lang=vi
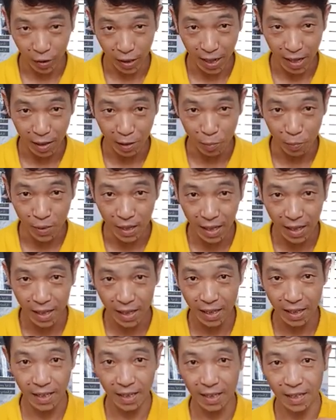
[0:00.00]
nó đang không biết
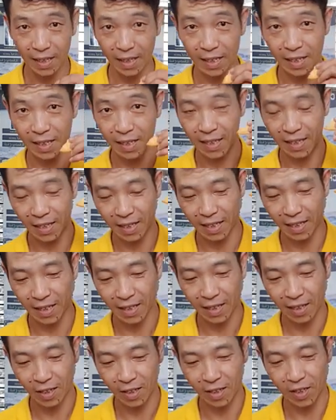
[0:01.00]
đấy.
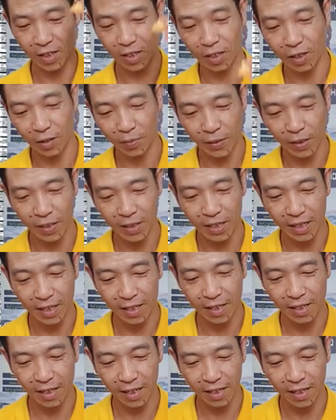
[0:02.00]
Thôi cho con Messi
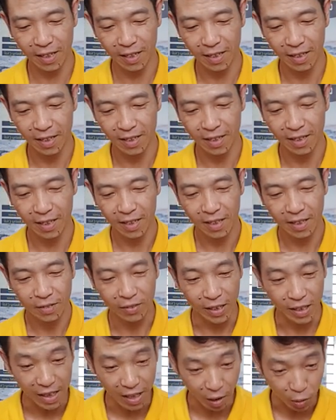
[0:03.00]
trước,
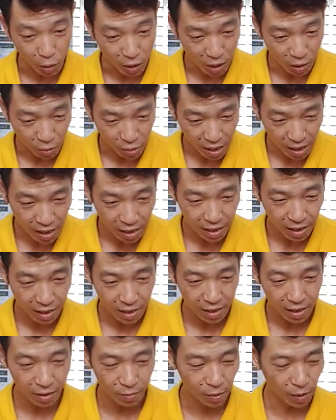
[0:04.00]
phải chiều cháu nhá,
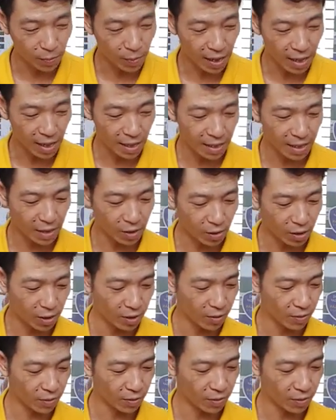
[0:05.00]
không được bắt nạt cháu đâu,